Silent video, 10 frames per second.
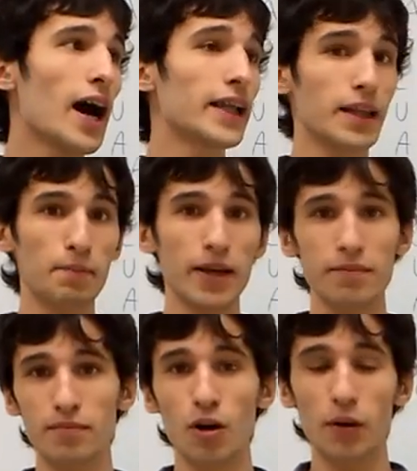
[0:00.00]

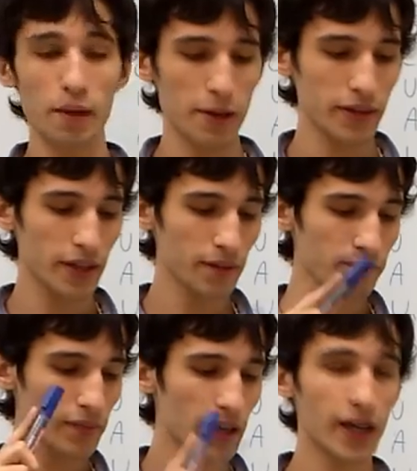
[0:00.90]
ATP,
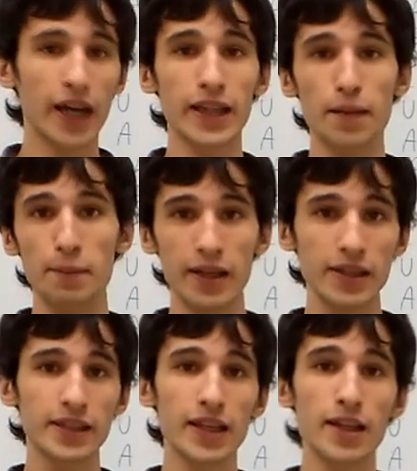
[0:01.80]
obviamente,
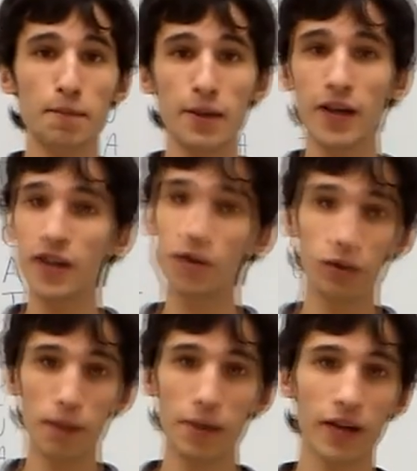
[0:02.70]
GTP, CTP y
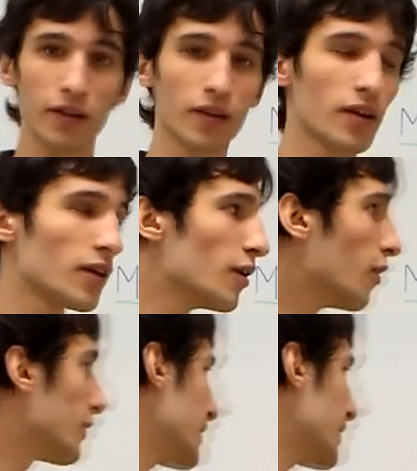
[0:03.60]
UTP. O